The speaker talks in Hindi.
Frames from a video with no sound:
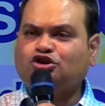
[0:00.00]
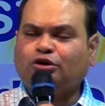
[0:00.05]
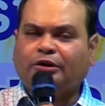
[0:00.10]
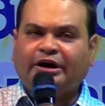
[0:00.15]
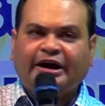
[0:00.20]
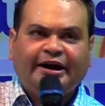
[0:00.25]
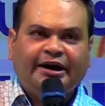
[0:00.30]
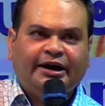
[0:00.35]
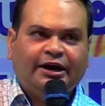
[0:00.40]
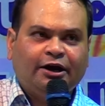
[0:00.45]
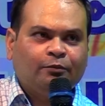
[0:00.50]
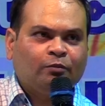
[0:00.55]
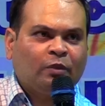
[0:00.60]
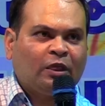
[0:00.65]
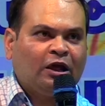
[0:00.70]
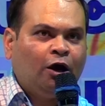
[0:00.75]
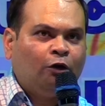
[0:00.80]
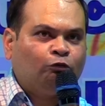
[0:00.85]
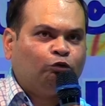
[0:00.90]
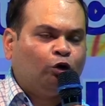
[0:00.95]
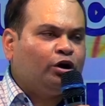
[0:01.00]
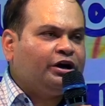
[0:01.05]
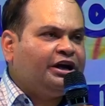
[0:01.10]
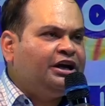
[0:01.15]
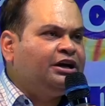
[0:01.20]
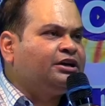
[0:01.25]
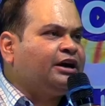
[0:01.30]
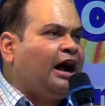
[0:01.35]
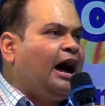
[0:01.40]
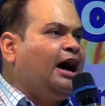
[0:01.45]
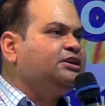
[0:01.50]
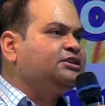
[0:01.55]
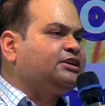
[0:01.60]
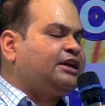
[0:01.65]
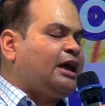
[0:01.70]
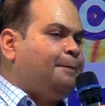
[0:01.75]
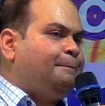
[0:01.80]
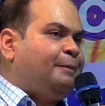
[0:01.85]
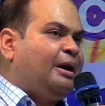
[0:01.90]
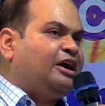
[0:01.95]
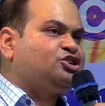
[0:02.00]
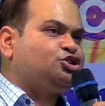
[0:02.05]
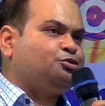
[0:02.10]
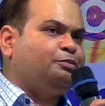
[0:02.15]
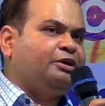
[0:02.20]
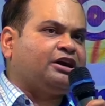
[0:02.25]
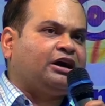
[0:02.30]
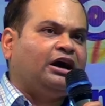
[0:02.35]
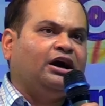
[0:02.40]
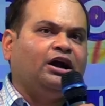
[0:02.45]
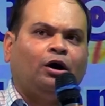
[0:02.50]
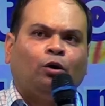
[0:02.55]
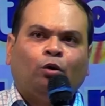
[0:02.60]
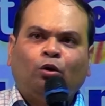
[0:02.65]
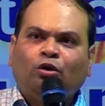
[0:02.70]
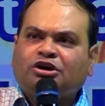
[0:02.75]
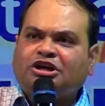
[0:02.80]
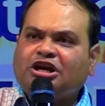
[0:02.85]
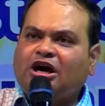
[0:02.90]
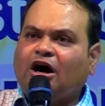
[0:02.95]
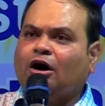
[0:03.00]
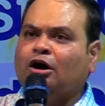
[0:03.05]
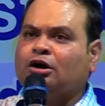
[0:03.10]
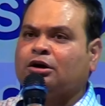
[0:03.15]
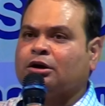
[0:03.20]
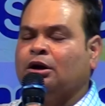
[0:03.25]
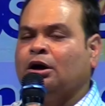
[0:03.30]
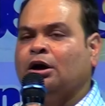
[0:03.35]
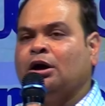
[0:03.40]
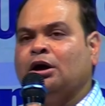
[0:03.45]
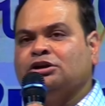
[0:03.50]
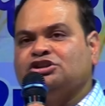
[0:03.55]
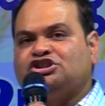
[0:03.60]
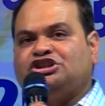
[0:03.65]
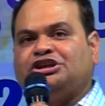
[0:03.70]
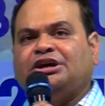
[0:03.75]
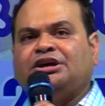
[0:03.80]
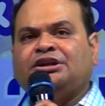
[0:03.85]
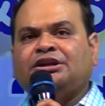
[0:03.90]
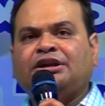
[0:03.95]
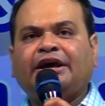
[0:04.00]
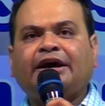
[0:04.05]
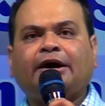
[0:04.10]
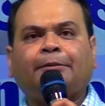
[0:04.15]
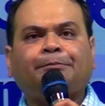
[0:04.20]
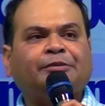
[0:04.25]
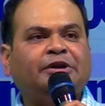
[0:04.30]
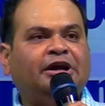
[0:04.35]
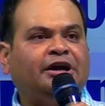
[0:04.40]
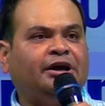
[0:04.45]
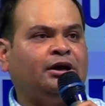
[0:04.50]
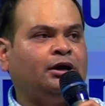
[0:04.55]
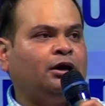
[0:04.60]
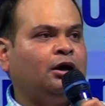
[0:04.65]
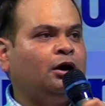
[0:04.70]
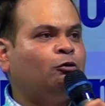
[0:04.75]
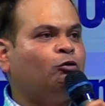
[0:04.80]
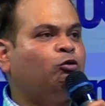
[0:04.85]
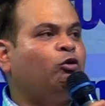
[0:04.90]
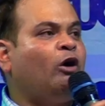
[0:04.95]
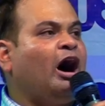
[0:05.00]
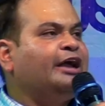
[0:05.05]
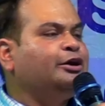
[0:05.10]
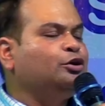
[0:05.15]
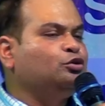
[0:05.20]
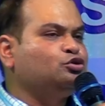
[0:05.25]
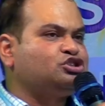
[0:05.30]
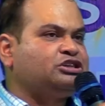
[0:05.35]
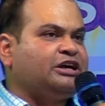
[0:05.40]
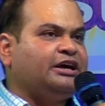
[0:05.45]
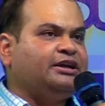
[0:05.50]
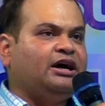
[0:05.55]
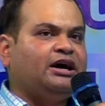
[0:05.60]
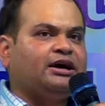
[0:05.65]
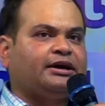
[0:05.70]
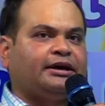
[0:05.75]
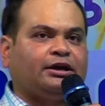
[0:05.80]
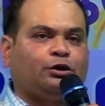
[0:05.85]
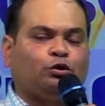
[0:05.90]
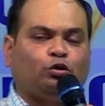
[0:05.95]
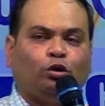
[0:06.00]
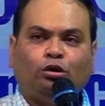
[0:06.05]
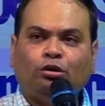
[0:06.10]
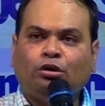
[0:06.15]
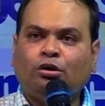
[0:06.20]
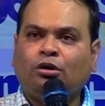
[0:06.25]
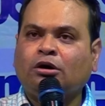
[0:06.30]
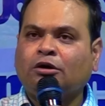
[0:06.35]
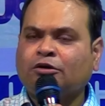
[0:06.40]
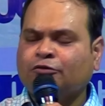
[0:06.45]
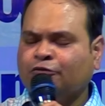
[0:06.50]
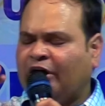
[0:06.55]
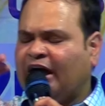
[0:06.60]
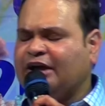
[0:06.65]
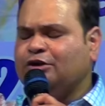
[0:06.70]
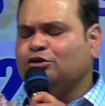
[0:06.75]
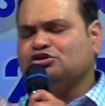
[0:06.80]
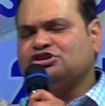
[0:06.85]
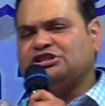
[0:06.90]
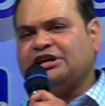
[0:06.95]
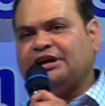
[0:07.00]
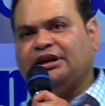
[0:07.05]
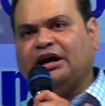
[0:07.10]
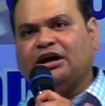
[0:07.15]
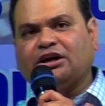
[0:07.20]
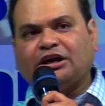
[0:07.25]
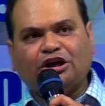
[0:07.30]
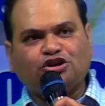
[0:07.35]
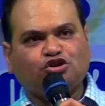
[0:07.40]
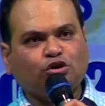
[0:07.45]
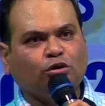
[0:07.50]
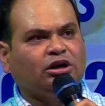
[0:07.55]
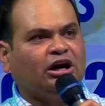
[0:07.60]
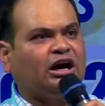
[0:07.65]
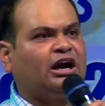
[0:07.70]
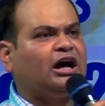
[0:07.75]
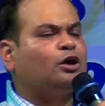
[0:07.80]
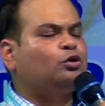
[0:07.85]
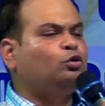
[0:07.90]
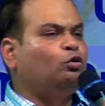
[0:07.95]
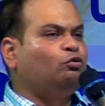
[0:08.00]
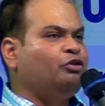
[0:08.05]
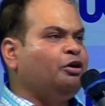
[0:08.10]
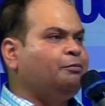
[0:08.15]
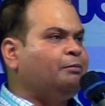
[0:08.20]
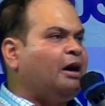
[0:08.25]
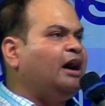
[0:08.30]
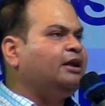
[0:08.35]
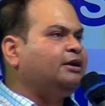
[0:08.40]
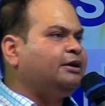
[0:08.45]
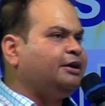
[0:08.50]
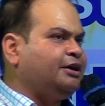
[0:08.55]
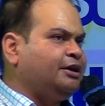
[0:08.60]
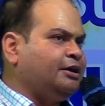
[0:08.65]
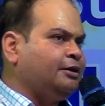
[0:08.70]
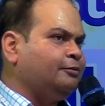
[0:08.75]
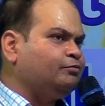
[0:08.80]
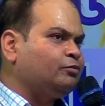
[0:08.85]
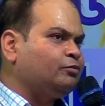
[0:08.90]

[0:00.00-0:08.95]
जो है वो ईरान के पक्ष में खड़ा हो गया और चीन ने अपने वायुसेना को वायुसेना के जो लड़ाकू विमान हैं